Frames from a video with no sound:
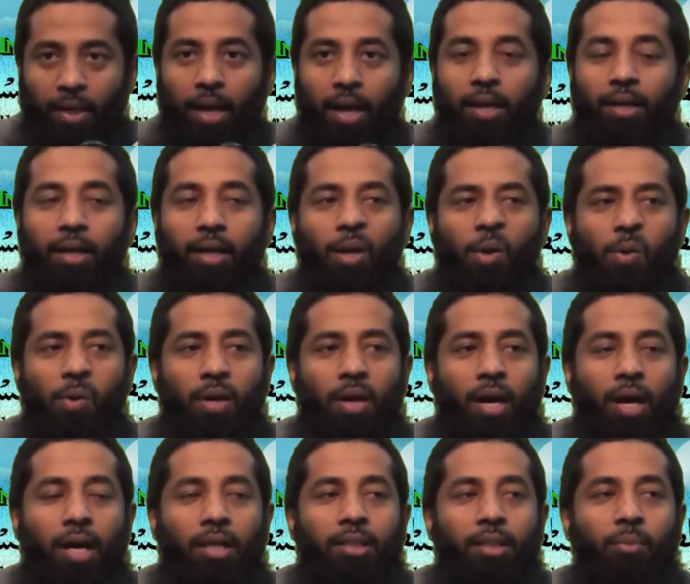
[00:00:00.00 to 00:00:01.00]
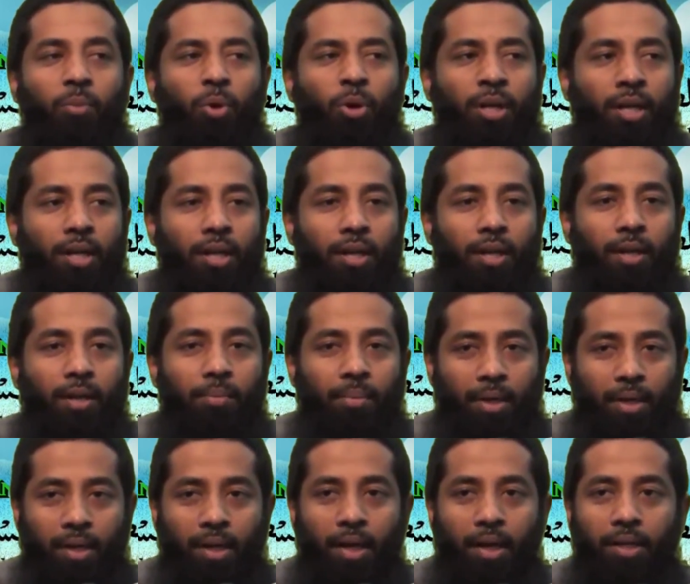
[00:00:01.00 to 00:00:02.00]
நாங்கள் ஆதமுடைய
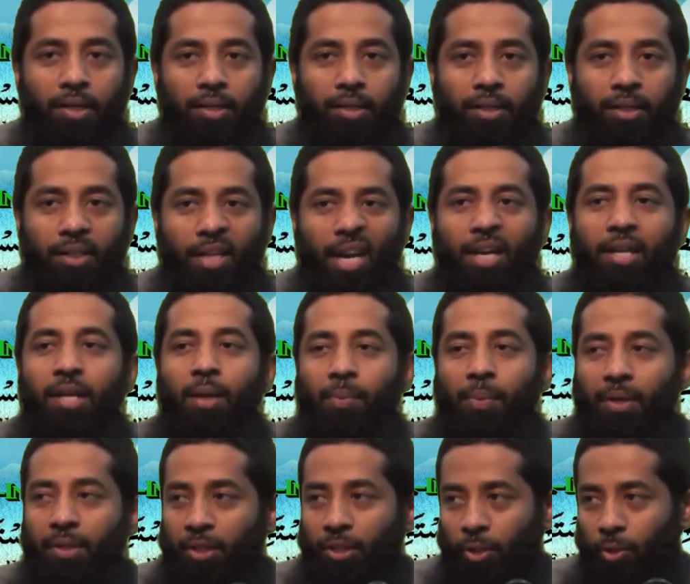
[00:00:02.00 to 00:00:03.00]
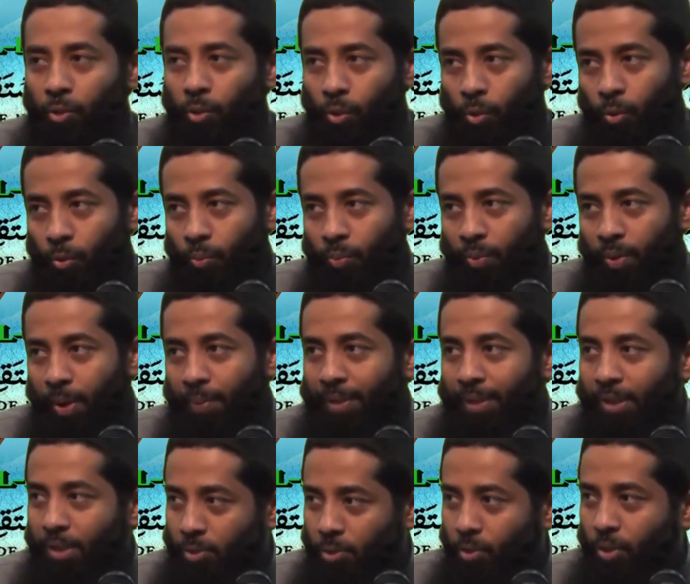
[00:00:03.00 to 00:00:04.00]
மக்களை கண்ணியப்படுத்தி இருக்கிறோம்
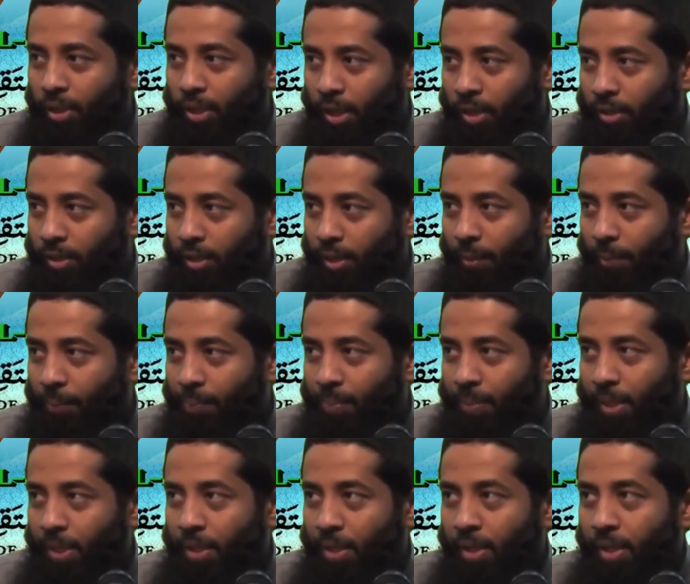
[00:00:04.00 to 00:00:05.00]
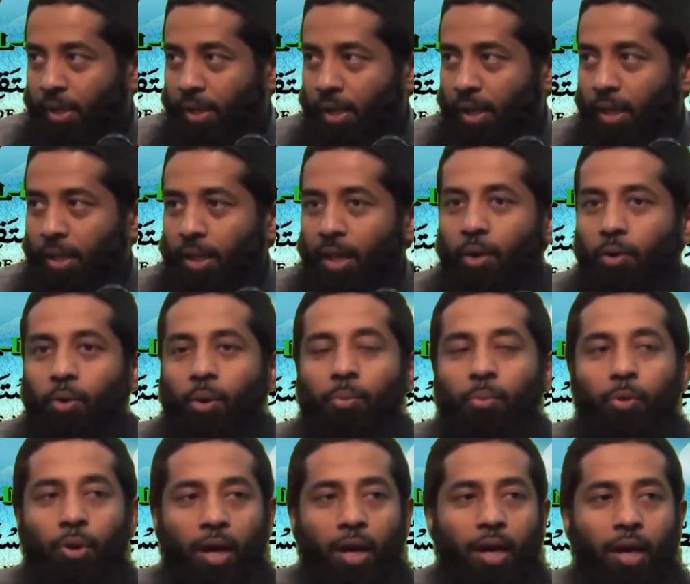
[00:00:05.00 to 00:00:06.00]
அப்படின்னு சொல்லி காட்டுகிறான் அல்லாஹு
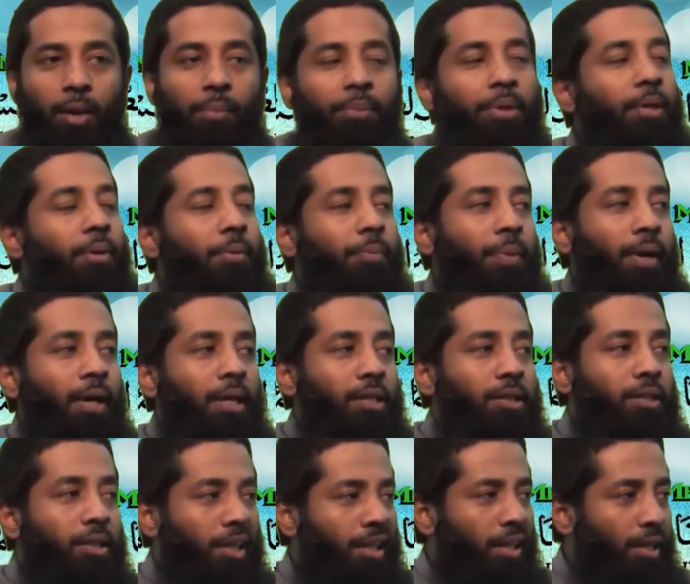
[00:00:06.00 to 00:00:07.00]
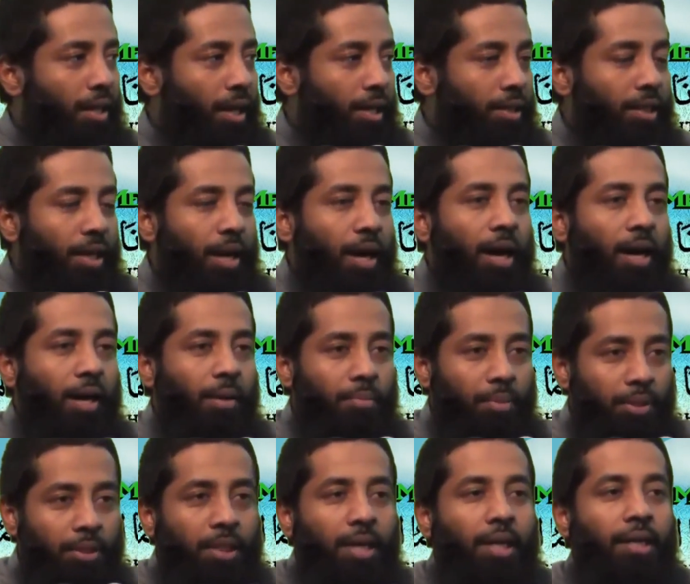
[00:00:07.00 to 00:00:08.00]
ரபுல் ஆலமீன் படைத்த அந்த
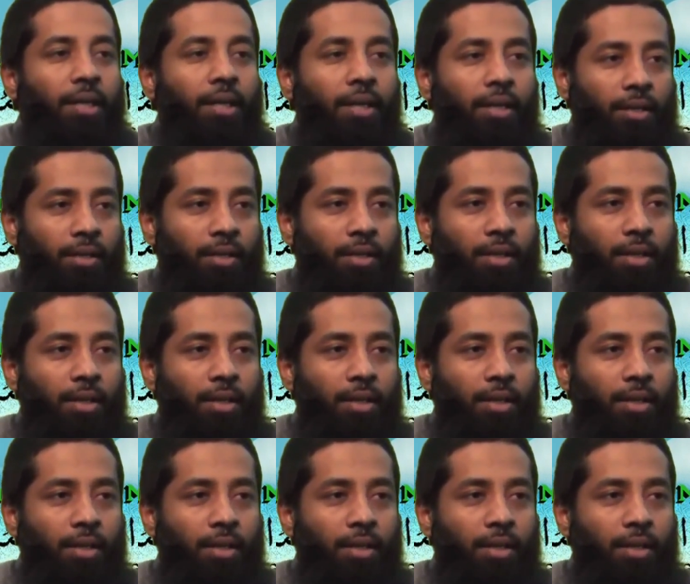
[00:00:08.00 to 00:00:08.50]
ஆரம்பத்திலேயே